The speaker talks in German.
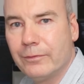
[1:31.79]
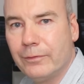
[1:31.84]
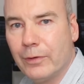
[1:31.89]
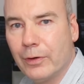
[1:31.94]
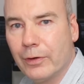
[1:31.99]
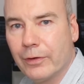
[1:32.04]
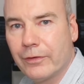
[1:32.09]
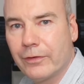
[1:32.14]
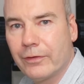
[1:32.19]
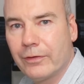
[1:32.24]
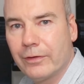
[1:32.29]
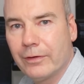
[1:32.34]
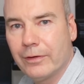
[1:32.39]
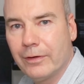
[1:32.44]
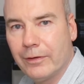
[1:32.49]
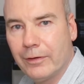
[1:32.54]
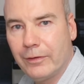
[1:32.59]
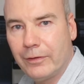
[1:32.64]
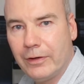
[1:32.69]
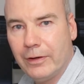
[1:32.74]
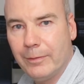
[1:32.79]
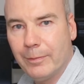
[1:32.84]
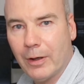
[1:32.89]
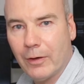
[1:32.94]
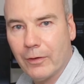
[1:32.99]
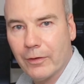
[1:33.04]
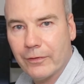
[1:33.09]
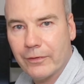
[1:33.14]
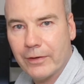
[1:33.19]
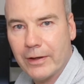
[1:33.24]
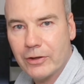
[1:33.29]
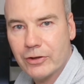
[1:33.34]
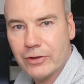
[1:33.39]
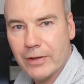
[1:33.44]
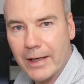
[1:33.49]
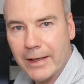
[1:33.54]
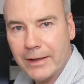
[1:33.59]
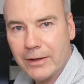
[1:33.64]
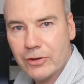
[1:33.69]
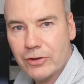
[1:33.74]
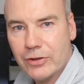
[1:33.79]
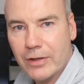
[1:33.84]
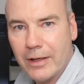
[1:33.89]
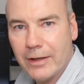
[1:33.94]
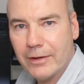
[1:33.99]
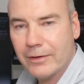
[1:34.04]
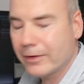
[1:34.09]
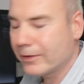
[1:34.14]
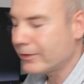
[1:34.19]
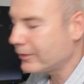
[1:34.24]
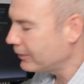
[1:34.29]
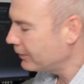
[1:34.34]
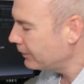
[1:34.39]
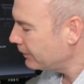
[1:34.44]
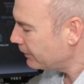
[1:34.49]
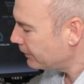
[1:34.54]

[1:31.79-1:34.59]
wird die Power Station eingeschaltet.